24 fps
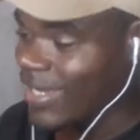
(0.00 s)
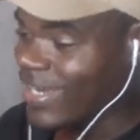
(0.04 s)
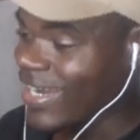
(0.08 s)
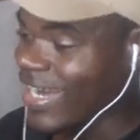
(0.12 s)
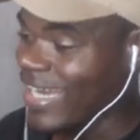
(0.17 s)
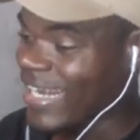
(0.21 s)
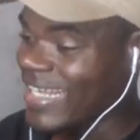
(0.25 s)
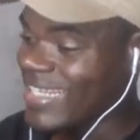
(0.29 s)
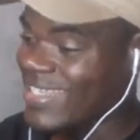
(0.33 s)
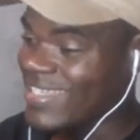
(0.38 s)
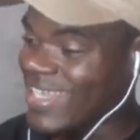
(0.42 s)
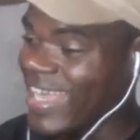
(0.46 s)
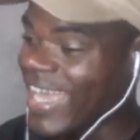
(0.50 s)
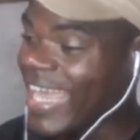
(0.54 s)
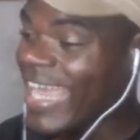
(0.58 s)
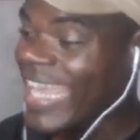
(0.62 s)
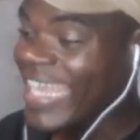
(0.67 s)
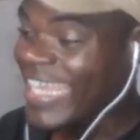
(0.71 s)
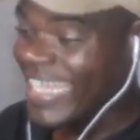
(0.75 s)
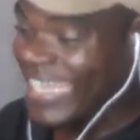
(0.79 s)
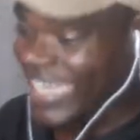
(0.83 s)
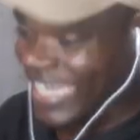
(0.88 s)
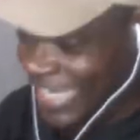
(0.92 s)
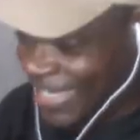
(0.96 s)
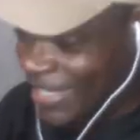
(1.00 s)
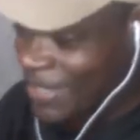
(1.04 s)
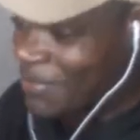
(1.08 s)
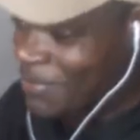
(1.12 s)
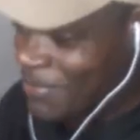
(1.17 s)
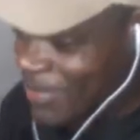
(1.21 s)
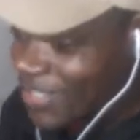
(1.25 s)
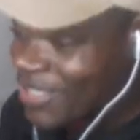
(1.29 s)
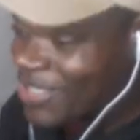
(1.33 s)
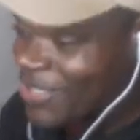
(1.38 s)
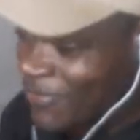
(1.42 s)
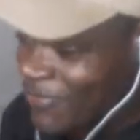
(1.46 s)
Cara, é
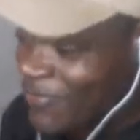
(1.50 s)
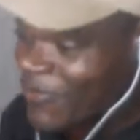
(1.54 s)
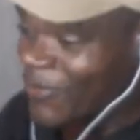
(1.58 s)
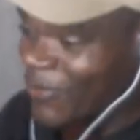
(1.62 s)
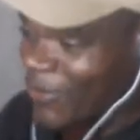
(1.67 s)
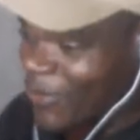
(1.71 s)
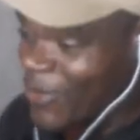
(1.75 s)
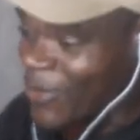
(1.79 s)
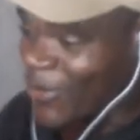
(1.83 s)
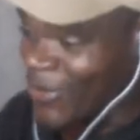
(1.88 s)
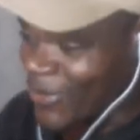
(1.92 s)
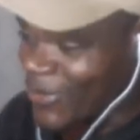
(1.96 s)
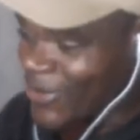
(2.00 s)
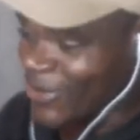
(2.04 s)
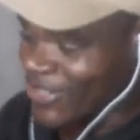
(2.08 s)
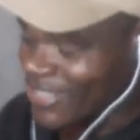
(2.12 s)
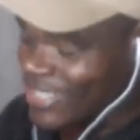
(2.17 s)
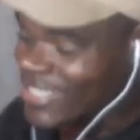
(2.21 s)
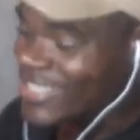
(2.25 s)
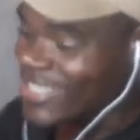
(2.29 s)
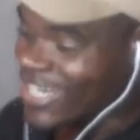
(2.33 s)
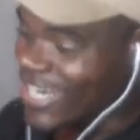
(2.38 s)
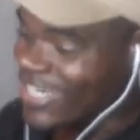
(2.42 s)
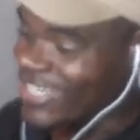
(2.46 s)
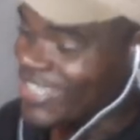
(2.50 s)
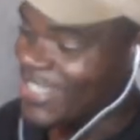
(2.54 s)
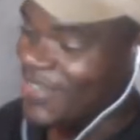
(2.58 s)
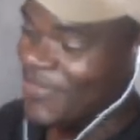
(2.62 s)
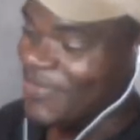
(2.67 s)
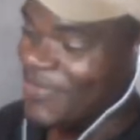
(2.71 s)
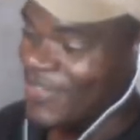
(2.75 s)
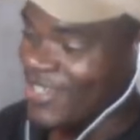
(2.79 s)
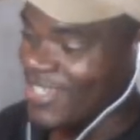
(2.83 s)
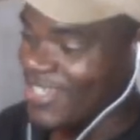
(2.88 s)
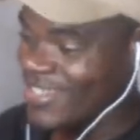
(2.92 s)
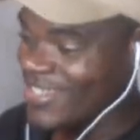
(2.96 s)
queima de fogo de
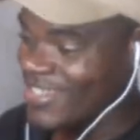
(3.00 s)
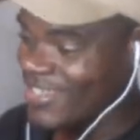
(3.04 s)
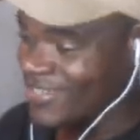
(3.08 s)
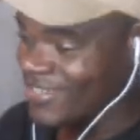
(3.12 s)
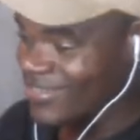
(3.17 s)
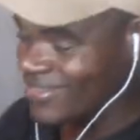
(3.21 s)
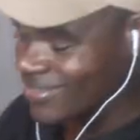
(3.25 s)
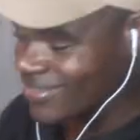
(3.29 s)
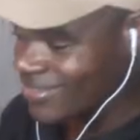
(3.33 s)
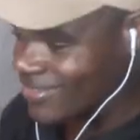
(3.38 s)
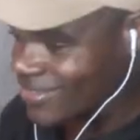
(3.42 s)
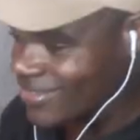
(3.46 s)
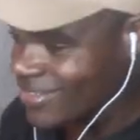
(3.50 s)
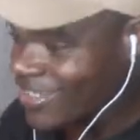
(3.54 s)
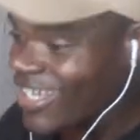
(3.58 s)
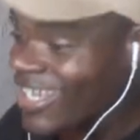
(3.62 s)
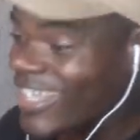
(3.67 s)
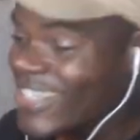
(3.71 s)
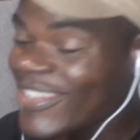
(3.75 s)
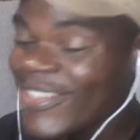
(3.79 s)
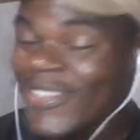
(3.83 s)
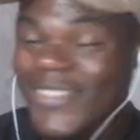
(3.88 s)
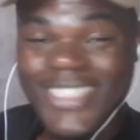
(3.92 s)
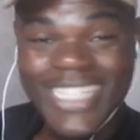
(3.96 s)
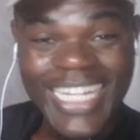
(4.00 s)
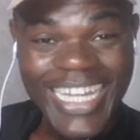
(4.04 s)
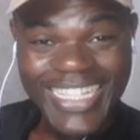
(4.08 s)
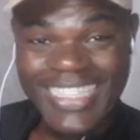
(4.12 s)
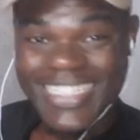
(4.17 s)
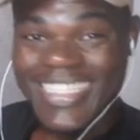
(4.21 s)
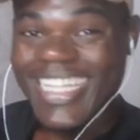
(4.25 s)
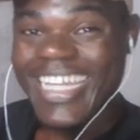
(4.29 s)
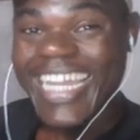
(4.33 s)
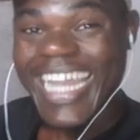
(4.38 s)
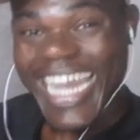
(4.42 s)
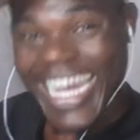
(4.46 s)
artifício
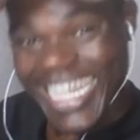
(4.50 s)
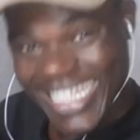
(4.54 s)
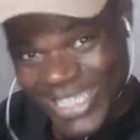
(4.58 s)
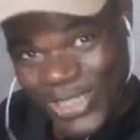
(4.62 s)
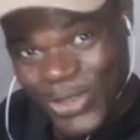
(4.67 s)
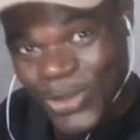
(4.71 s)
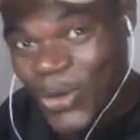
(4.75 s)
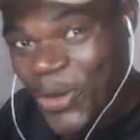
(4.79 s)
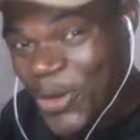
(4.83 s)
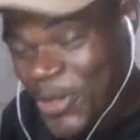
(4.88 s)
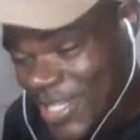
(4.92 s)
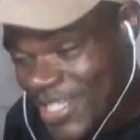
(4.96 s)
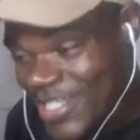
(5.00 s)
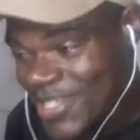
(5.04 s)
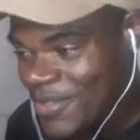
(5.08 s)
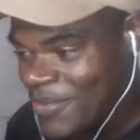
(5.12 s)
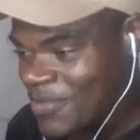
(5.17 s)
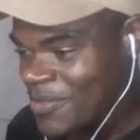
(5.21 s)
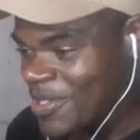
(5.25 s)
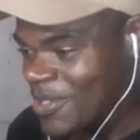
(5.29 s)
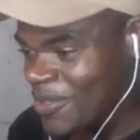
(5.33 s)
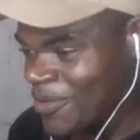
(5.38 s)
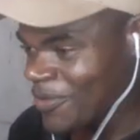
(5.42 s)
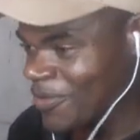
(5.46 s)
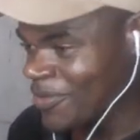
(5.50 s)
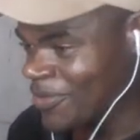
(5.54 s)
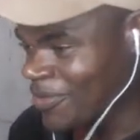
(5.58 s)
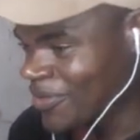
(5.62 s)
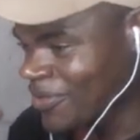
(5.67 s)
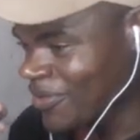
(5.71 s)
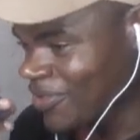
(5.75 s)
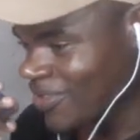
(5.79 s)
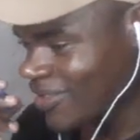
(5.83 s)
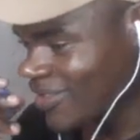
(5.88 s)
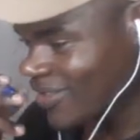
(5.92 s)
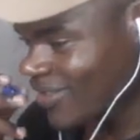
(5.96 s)
durante 14
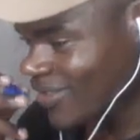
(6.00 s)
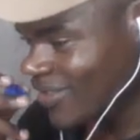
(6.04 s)
minutos.